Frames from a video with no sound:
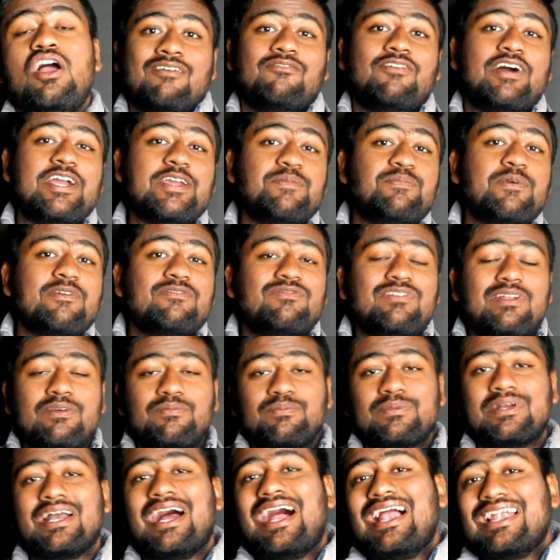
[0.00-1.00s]
वहीं पे
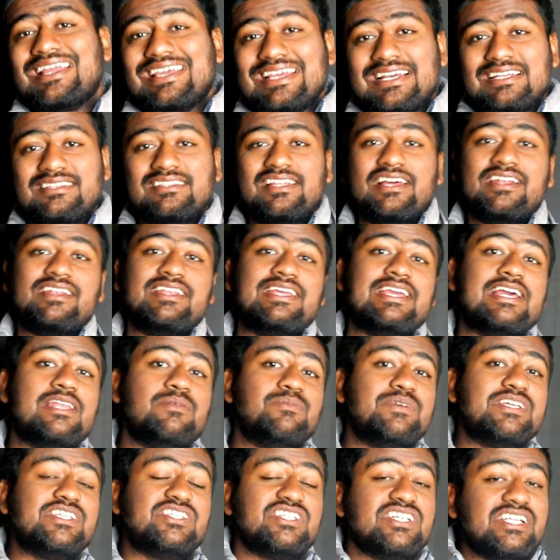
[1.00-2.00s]
फ्लिपकार्ट के अंदर
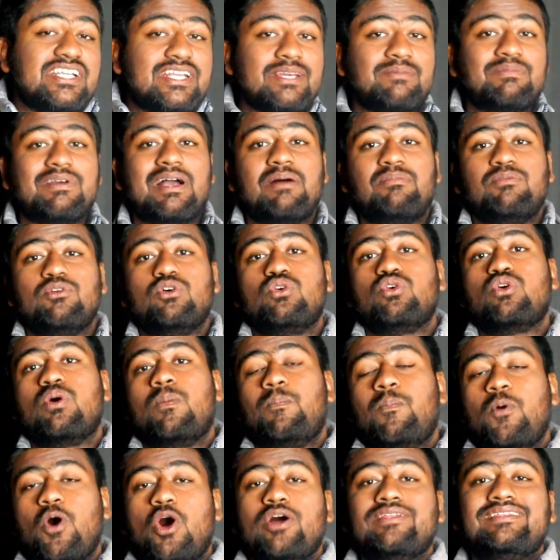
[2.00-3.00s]
रियलमी जी पे आप लोगों को
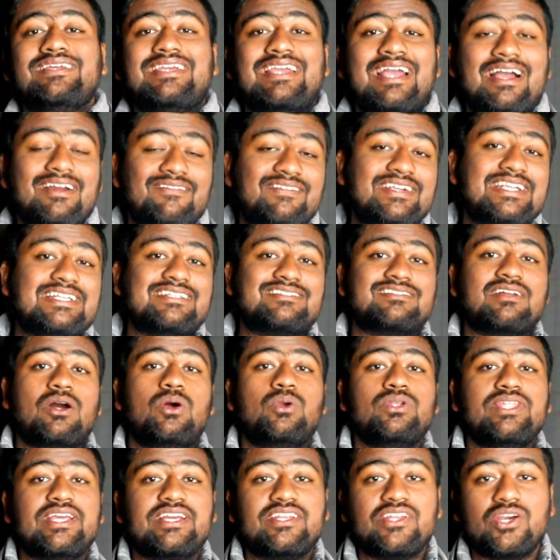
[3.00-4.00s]
बहुत ही हैवी
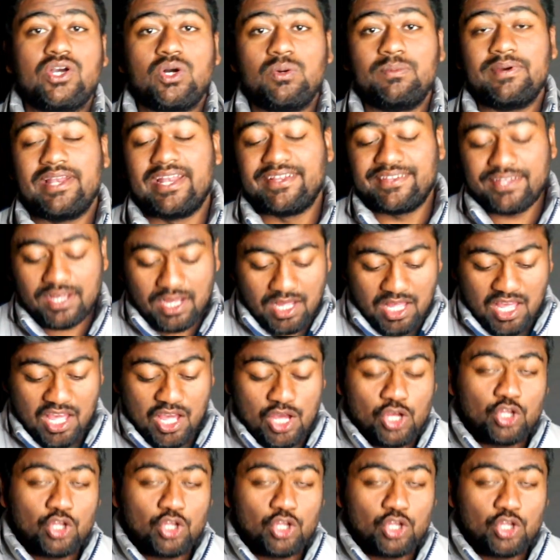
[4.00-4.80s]
डिस्काउंट देखने को मिला था